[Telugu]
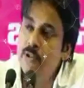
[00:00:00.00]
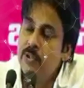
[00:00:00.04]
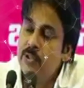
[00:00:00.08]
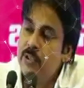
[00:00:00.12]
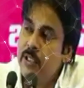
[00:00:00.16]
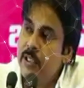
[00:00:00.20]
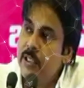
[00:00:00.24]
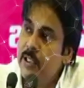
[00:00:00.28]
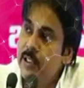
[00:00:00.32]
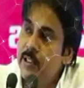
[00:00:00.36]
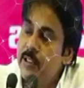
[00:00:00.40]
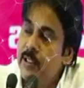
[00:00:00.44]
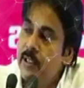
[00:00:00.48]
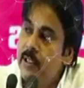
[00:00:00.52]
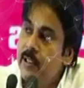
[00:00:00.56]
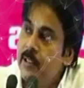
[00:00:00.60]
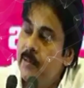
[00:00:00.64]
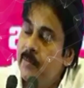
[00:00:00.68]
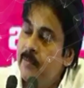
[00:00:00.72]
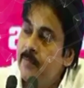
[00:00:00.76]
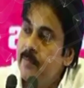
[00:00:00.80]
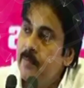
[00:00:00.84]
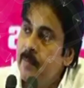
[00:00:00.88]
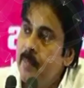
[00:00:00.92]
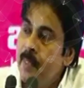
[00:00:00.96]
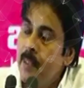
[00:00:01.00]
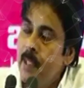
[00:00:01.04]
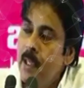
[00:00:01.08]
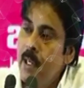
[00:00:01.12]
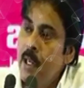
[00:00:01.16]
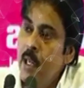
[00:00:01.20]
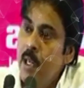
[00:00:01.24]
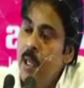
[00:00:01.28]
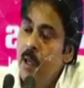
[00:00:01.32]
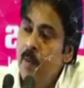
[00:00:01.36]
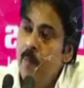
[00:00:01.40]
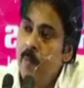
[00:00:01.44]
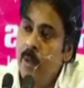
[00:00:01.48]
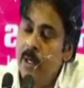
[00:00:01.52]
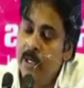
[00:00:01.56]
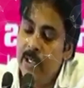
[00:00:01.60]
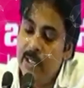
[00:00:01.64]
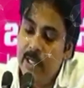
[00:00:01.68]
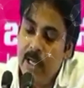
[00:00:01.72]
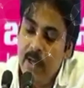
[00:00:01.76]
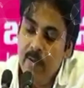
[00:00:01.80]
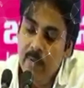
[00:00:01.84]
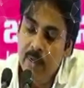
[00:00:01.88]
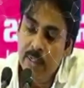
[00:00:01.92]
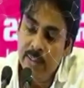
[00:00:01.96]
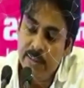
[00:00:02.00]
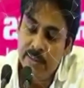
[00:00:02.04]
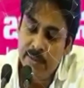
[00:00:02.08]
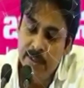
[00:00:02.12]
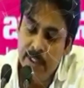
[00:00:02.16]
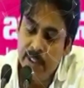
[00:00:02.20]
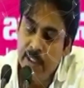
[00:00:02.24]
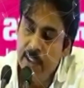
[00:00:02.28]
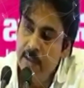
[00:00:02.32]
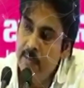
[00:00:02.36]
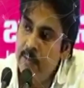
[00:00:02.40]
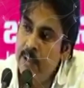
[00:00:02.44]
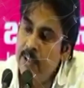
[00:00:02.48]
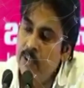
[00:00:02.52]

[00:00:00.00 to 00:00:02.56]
ఎందుకు చేయనంటే మనకు కావాల్సింది అక్కడ